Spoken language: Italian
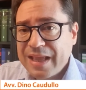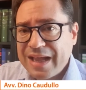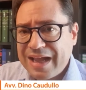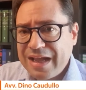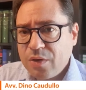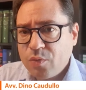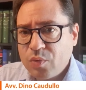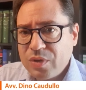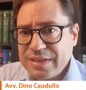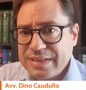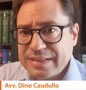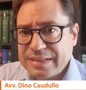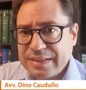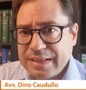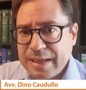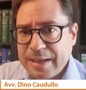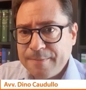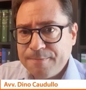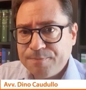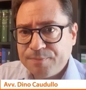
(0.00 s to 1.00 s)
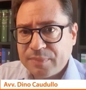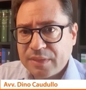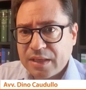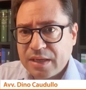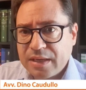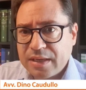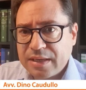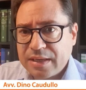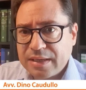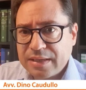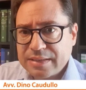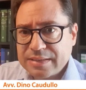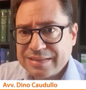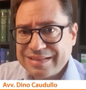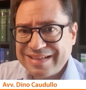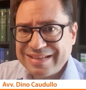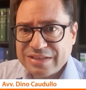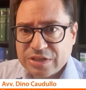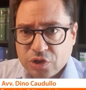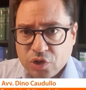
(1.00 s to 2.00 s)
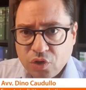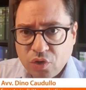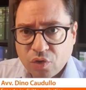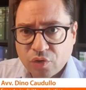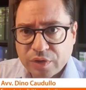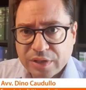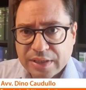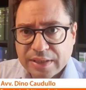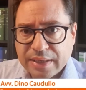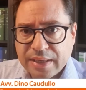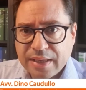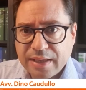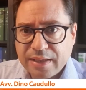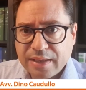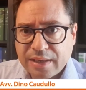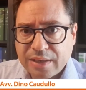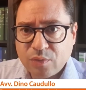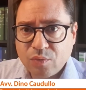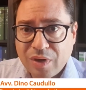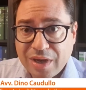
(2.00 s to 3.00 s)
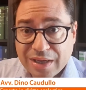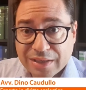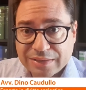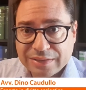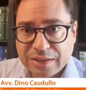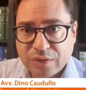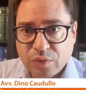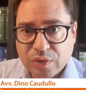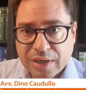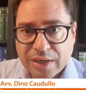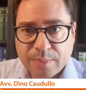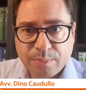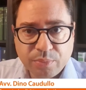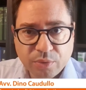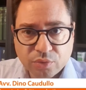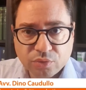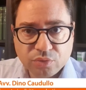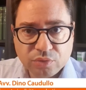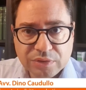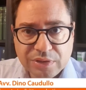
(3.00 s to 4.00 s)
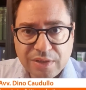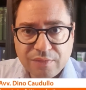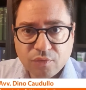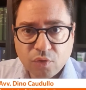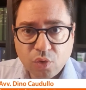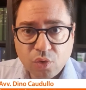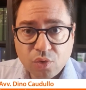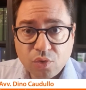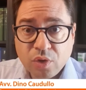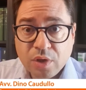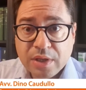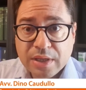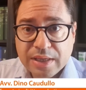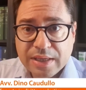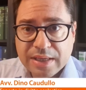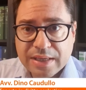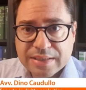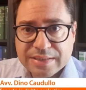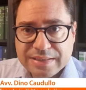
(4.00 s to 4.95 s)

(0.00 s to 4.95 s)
A queste mh, mm, eh, sanzioni che riguardano il rapporto di lavoro eh,